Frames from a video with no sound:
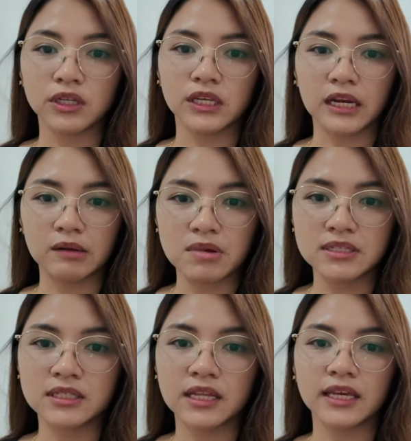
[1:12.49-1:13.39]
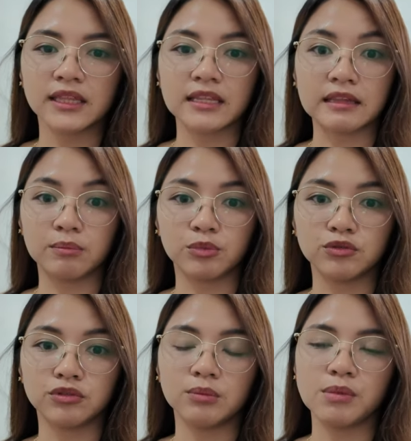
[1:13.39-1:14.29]
ilalabas na,
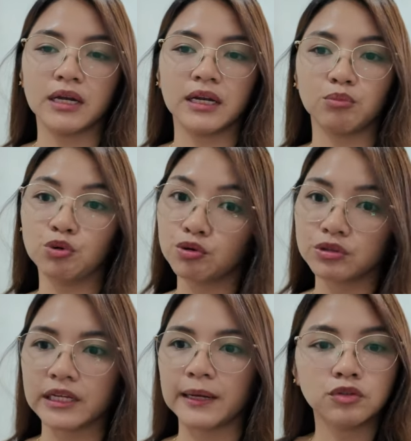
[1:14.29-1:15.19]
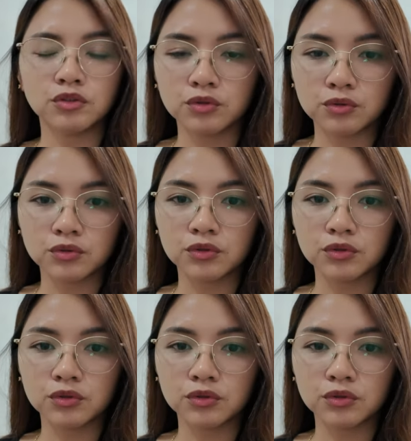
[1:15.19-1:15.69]
itatapon yung iba na bulok na. Yun yung